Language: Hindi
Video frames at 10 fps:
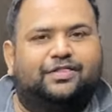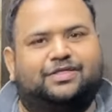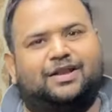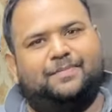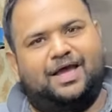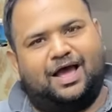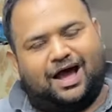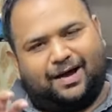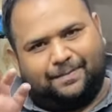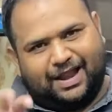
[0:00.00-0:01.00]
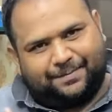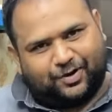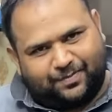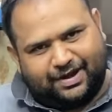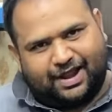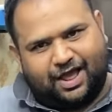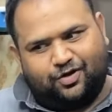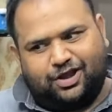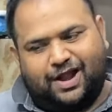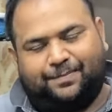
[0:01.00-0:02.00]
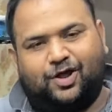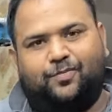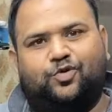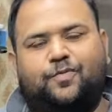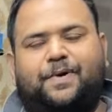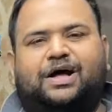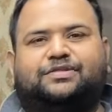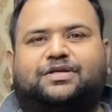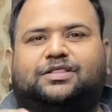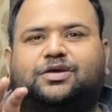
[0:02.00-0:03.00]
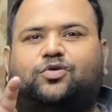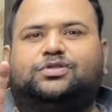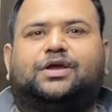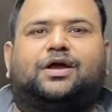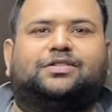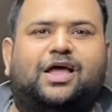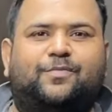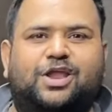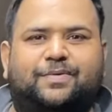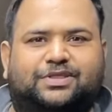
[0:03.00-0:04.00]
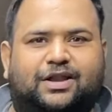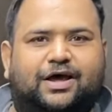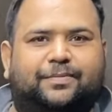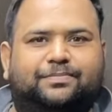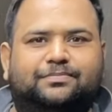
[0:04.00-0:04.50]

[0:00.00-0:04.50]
सर मैं आप लैपटॉप लेने आए हो लैपटॉप लो पांच साल तक कोई दिक्कत आए मुझे बताना आप